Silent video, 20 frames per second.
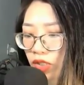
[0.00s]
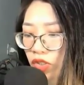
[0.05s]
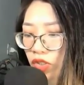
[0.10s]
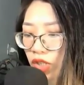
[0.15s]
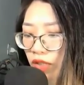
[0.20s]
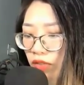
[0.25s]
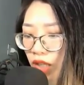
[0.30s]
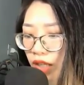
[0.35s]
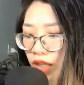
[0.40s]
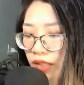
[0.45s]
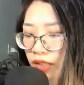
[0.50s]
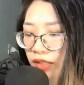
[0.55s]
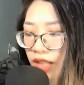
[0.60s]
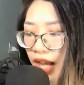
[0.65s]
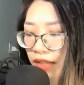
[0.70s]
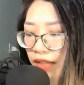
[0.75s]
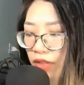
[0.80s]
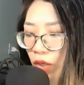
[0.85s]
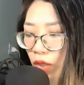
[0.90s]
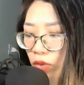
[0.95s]
Trên thân
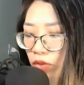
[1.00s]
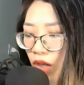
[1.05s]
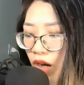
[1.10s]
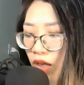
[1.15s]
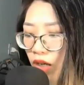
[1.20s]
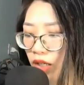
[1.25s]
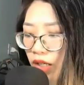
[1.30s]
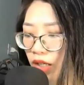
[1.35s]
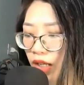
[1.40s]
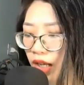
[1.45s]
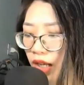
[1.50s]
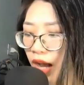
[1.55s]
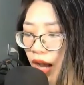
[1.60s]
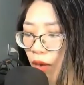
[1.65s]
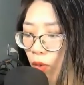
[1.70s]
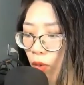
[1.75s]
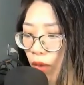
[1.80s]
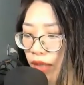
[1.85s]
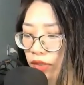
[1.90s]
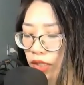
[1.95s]
gã đầu to,
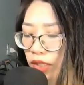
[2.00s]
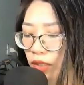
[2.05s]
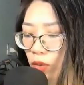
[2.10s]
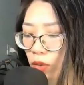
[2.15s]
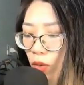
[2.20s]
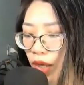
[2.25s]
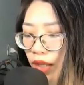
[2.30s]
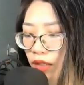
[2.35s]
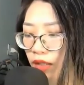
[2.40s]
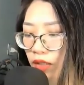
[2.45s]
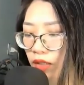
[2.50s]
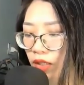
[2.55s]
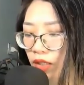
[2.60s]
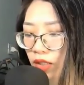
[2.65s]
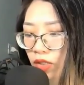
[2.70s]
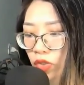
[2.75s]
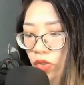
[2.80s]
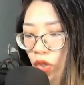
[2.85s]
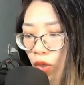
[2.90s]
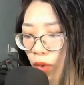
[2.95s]
hào quang chợt lóe,
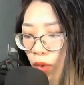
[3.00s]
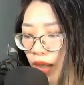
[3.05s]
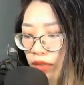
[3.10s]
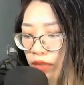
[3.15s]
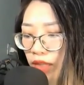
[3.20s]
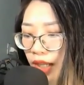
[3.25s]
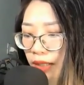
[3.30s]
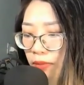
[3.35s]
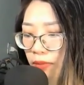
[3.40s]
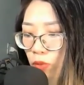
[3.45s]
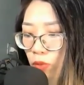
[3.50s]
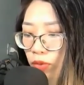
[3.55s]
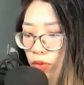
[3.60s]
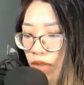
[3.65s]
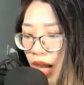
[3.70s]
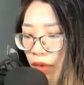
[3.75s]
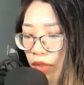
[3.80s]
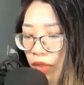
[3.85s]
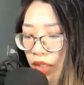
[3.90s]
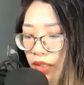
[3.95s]
rồi hóa thành một
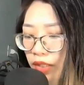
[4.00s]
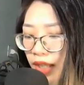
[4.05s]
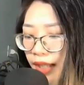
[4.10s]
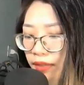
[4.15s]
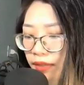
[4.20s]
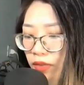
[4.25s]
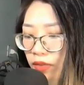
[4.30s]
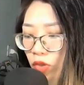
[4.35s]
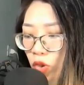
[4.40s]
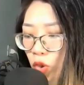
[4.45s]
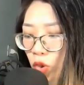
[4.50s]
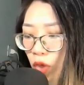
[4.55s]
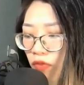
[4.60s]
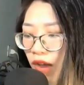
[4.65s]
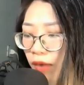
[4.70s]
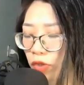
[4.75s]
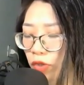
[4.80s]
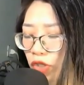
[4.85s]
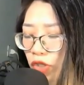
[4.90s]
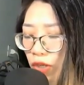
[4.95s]
đạo hư ảnh chui
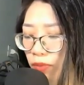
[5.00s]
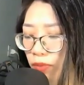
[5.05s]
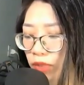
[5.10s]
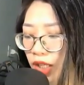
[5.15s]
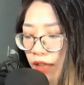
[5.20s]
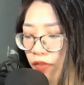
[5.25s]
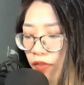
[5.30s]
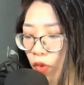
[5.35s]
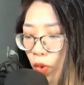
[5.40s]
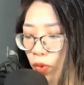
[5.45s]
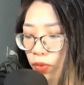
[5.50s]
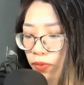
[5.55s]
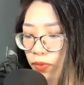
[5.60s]
vào trong thiết vụ.